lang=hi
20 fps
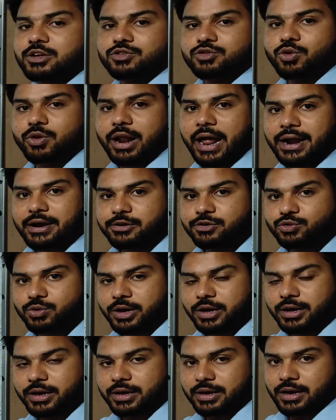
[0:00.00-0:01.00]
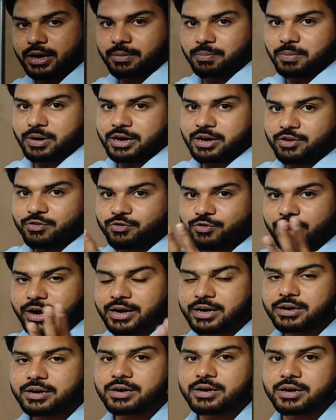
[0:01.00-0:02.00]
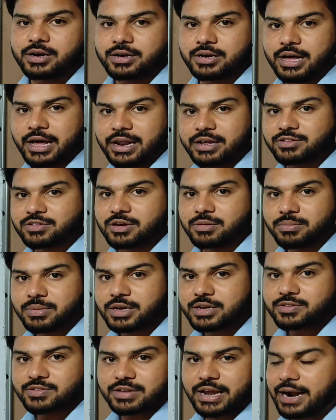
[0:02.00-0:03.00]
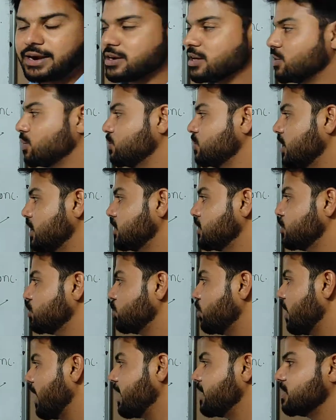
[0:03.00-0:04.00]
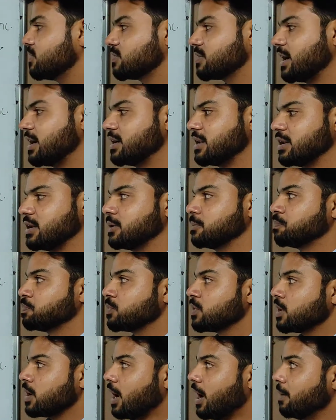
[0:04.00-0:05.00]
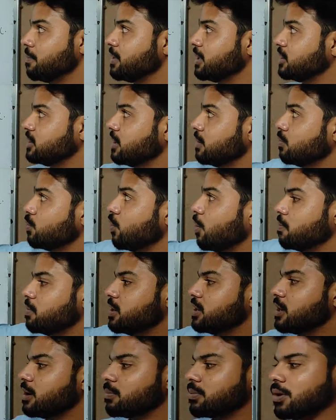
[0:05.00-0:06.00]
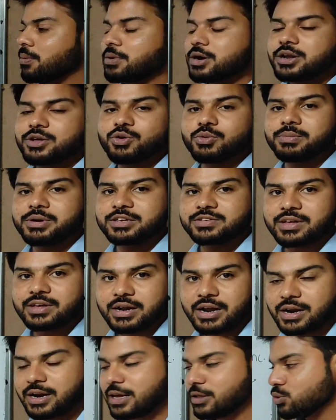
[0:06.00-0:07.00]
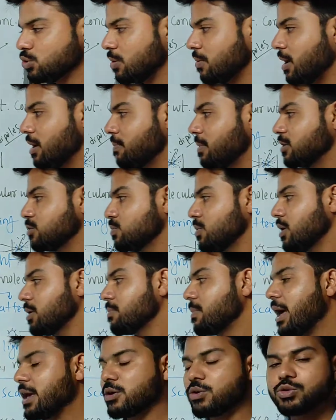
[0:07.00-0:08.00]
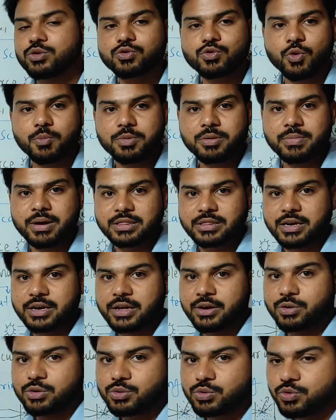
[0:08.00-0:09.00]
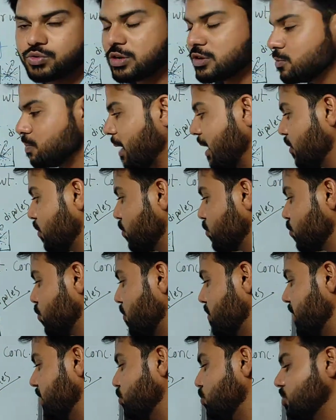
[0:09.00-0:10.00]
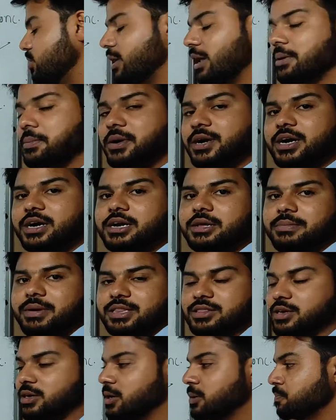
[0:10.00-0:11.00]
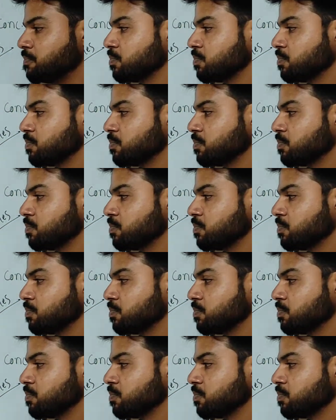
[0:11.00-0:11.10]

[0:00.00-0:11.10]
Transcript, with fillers: जो लाइट जो है आपका डिफरेंट डायरेक्शन में स्कैटर हो जाती है तो लाइट स्कैटरिंग अब यदि हमको ऑप्टिकल प्रॉपर्टी को मेजर करना है तो हमारे पास में एक माइक्रोस्कोपी मेथड है और दूसरे स्पेक्ट्रोस्कोपी है तो टर्बिडिटी मेथड